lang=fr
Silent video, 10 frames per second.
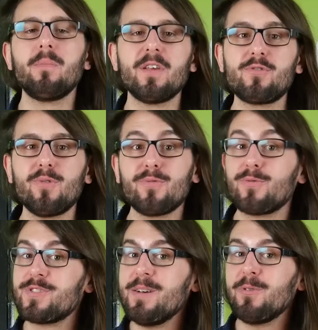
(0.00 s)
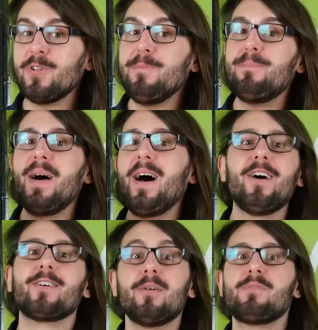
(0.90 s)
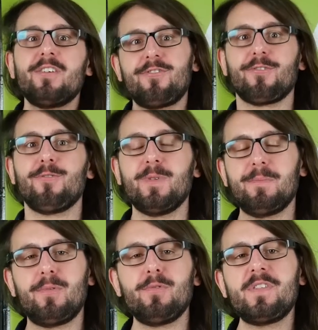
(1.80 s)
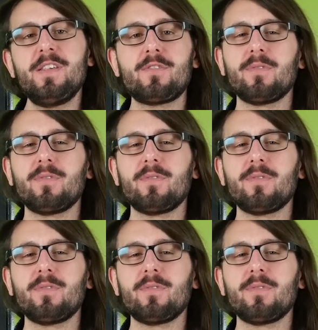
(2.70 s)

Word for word: Bien sûr, on ne vous abandonne pas euh, comme ça sur le OnePlus 6.